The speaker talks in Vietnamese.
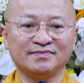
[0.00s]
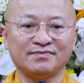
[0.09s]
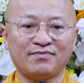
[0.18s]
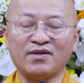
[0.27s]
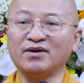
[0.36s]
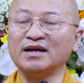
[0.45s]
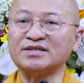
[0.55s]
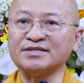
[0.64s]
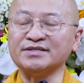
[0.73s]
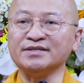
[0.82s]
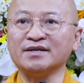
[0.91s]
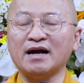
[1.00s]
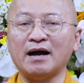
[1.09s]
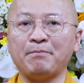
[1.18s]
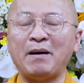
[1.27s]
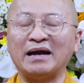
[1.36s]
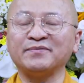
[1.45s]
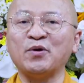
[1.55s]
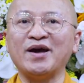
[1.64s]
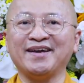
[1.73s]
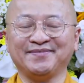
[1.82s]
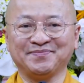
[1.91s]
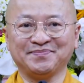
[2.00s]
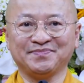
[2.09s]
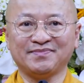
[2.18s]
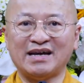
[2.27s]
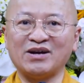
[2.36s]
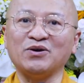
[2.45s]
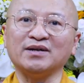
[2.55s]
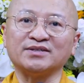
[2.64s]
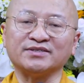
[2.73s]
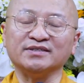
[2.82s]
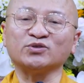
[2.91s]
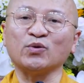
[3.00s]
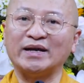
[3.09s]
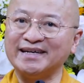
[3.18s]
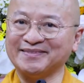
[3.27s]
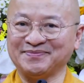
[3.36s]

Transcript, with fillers: Đó là trường Pathway hay còn gọi là trường Tuệ Đức